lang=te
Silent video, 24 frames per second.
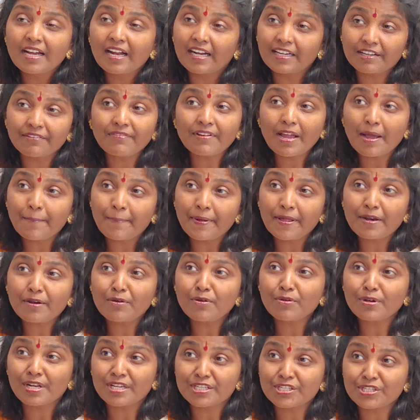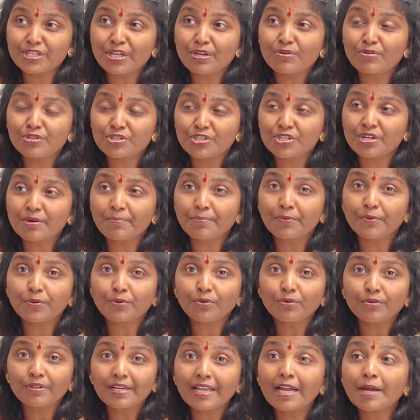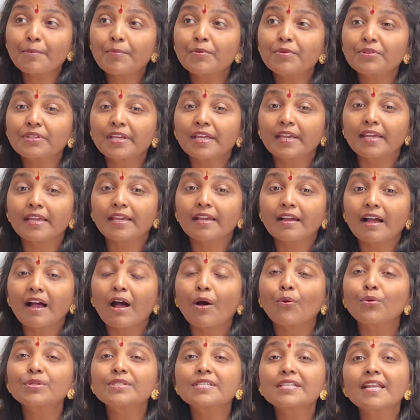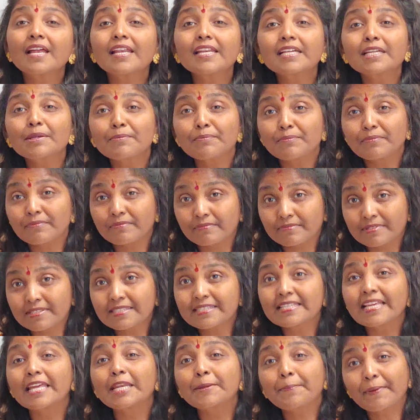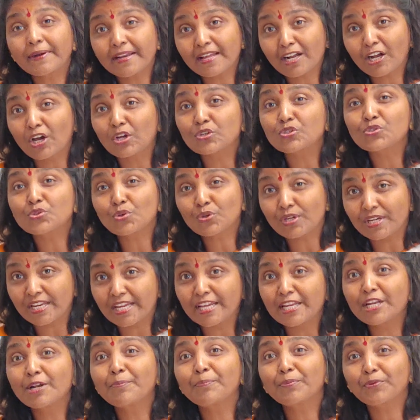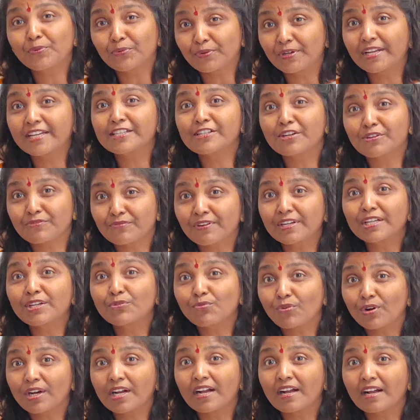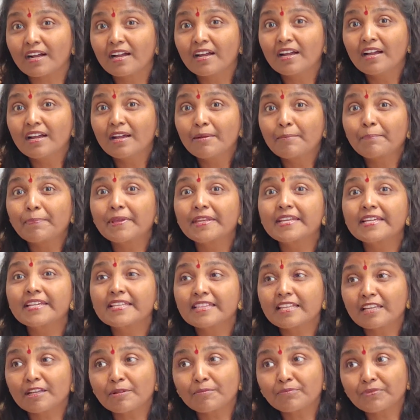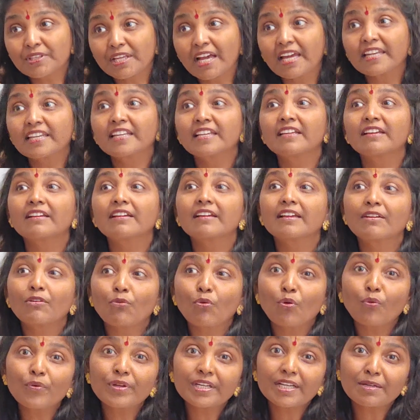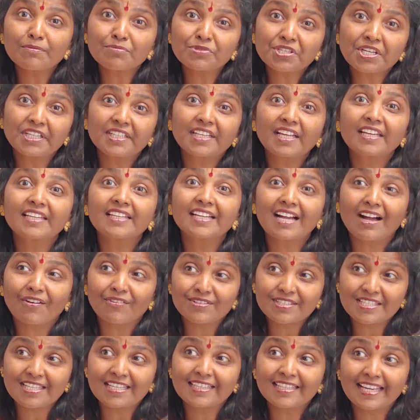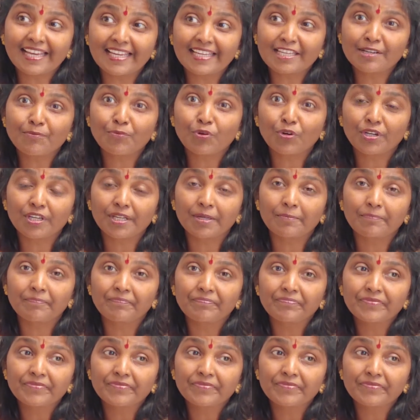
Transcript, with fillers: అంటే వ్యాపారంలో నష్టాలు వచ్చినప్పుడు లేకపోతే అవసరాలకి సరిపడా ఖర్చు లేనప్పుడు ఉండేటటువంటి ఒక పిరికితనం దాన్ని ఓవర్కమ్ చేయడానికి కావాల్సిన ధైర్యం ఒకటి